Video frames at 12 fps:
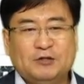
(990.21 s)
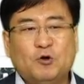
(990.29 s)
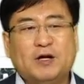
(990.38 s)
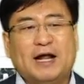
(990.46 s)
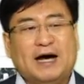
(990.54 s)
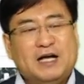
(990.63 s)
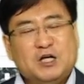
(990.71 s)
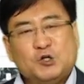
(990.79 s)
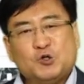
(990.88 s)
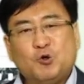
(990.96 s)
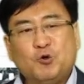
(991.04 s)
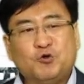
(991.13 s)
또 하나,
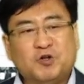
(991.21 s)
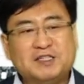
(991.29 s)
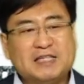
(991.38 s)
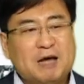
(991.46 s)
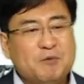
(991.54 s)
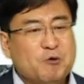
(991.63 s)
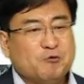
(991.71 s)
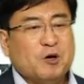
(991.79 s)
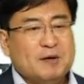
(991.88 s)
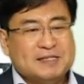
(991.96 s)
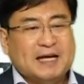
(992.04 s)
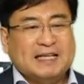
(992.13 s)
소유 또는 참여
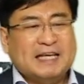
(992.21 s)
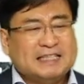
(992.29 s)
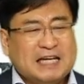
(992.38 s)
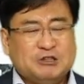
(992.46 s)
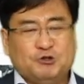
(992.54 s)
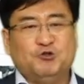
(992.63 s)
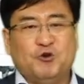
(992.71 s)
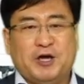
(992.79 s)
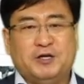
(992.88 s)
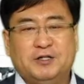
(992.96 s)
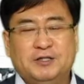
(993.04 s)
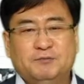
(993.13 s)
효과 발생하는 이게 참
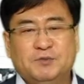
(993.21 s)
중요해요.